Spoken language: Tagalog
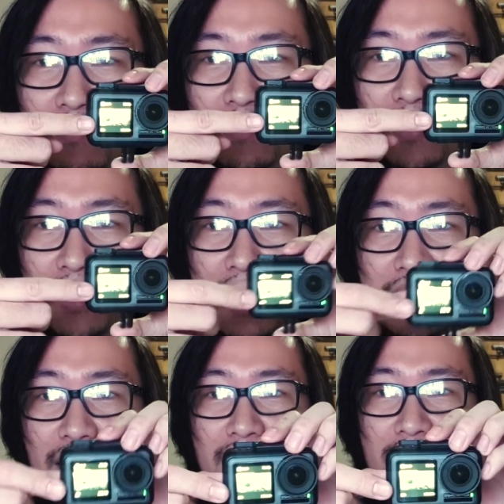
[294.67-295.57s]
uh, ah,
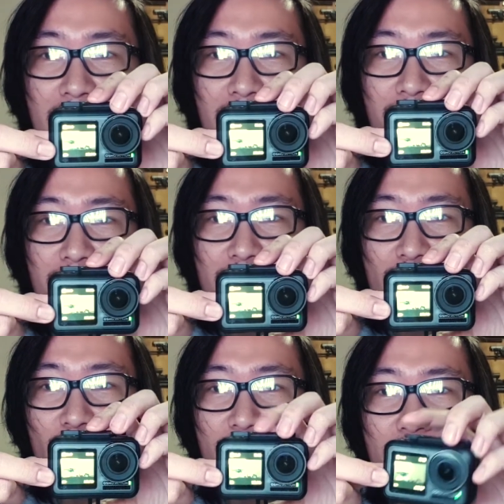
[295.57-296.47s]
LCD sa harap.
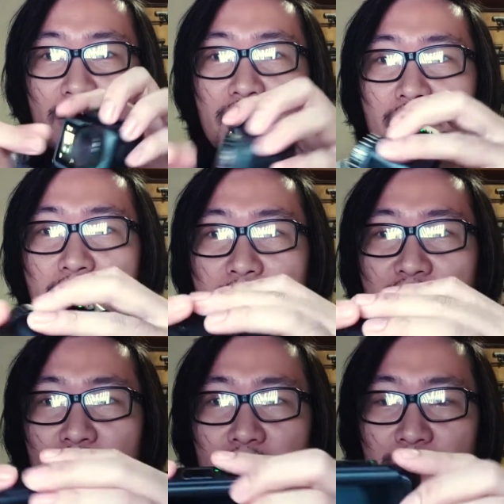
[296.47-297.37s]
So mas madali yung mapag
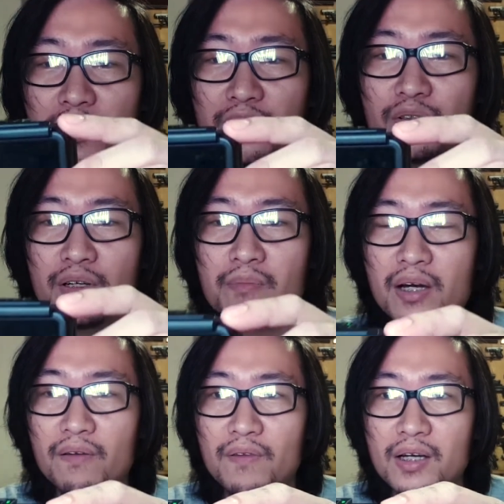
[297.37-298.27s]
frame during
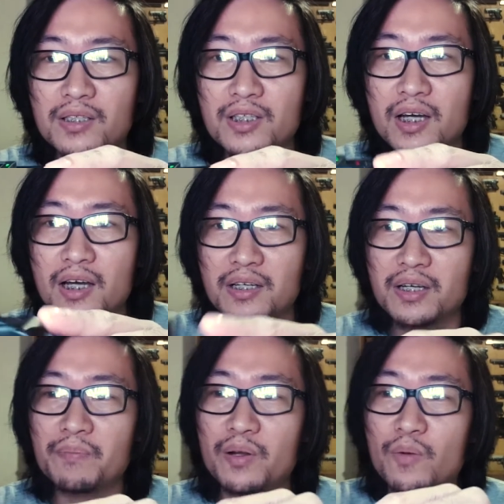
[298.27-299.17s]
mga vlogs. Tsaka
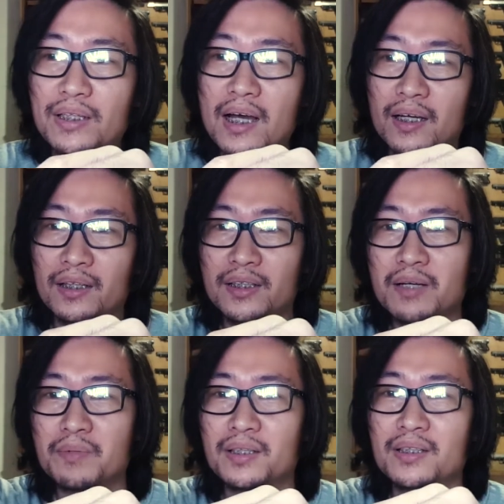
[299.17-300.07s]
syempre wide angle din
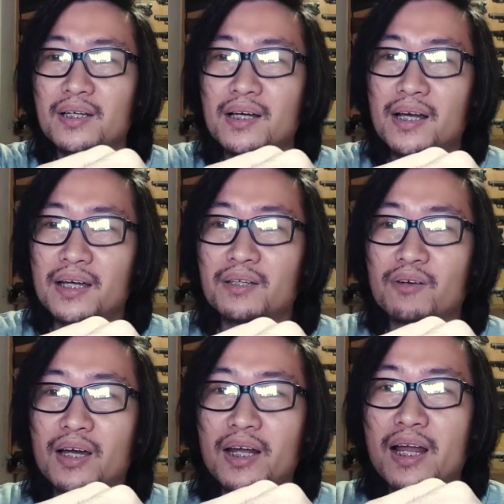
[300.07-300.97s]
naman. Kaya hindi
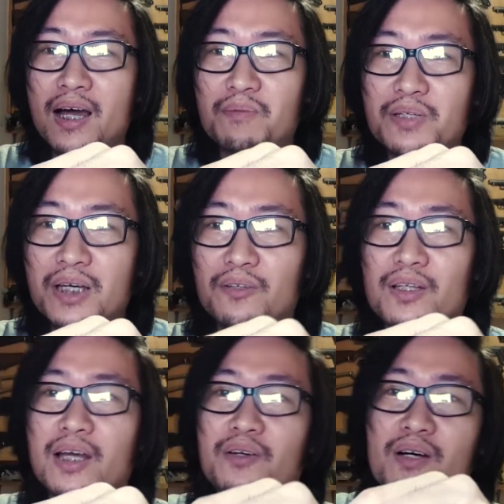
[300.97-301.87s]
ko na kailangan masyadong
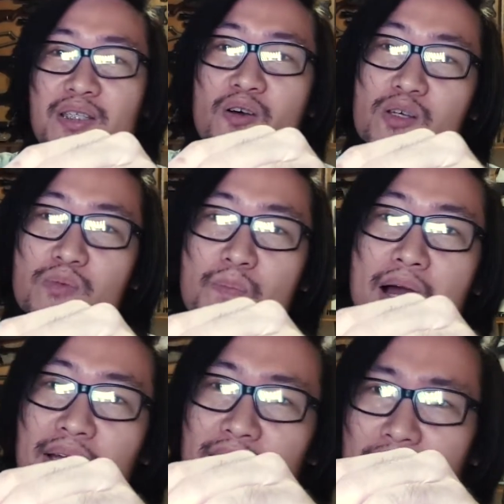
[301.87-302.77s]
ilayo kasi yung Osmo
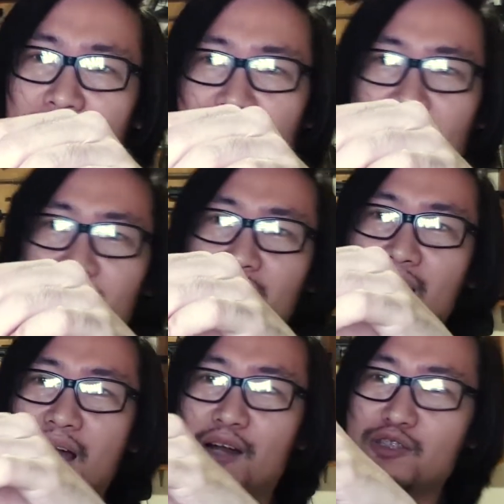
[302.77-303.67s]
Pocket dati eh.
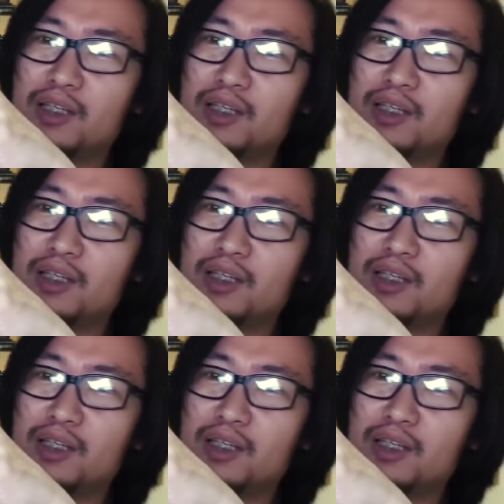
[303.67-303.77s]
halos